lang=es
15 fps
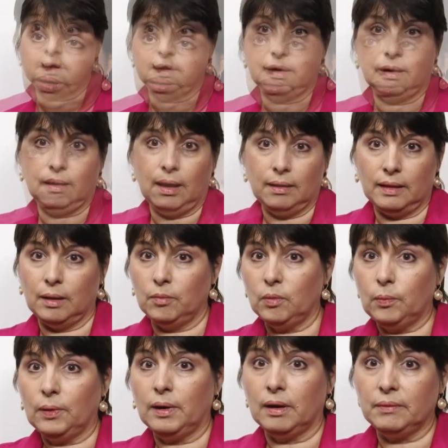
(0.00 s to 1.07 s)
Eh, andamos
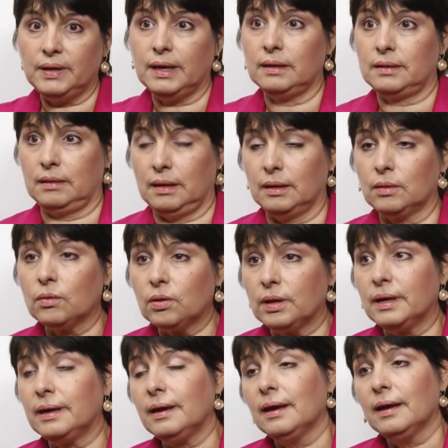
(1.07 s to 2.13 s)
por la vida tratando
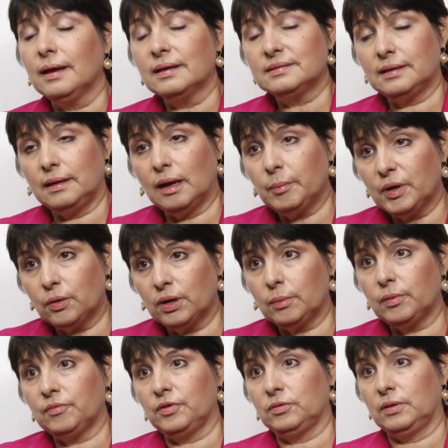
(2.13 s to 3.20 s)
de ser las mejores
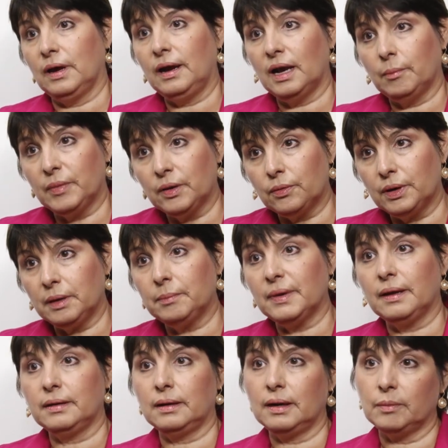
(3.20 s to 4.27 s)
profesionales, las mejores
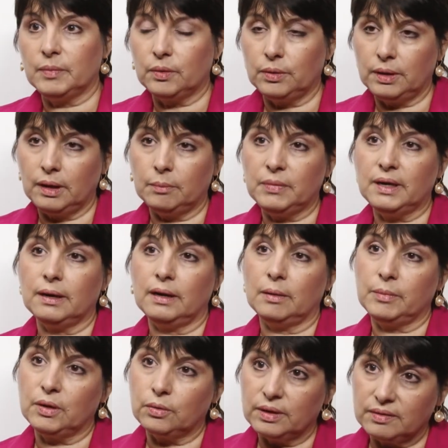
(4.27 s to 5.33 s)
madres, las mejores amigas, las
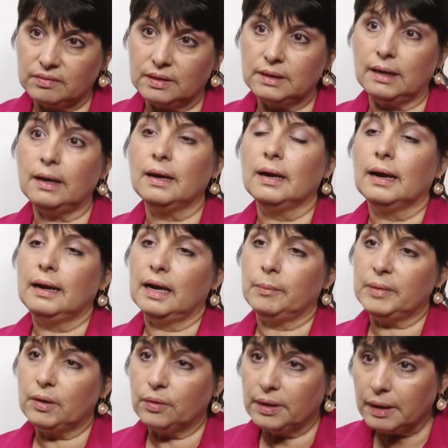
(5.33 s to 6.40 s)
mejores hijas, las
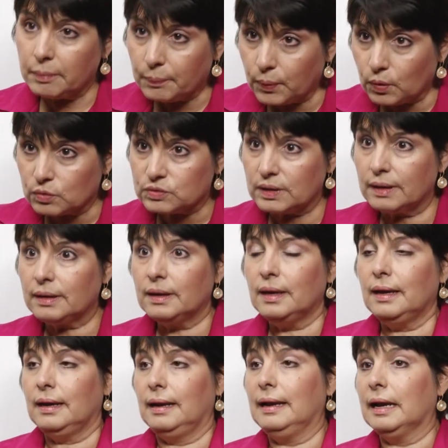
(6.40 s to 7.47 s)
mejores esposas,
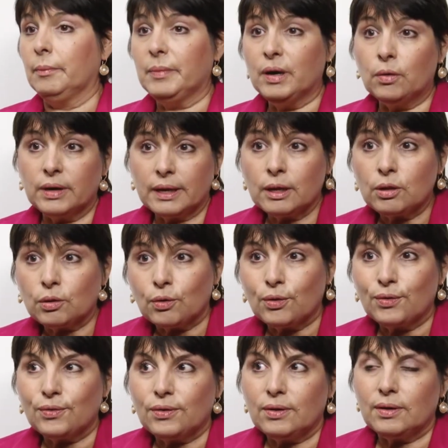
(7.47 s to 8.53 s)
las mejores
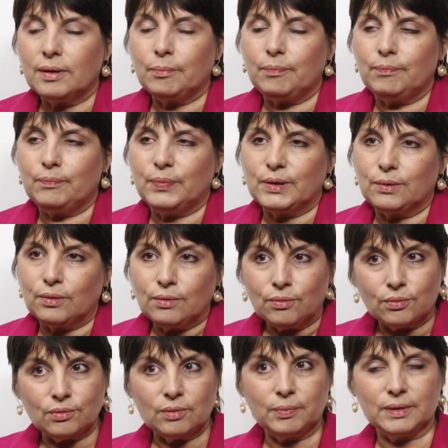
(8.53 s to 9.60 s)
todo, pero
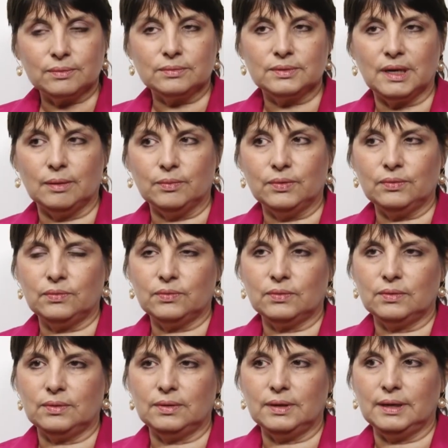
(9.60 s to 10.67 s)
no nos preguntamos,
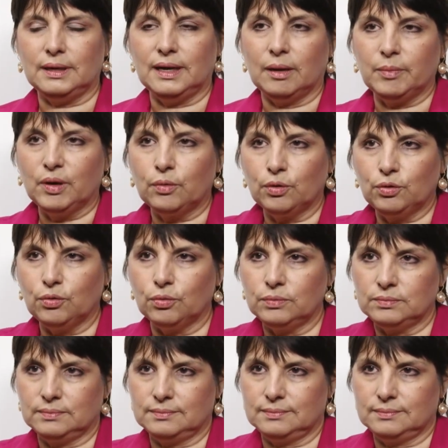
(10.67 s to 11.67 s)
¿y la mejor yo?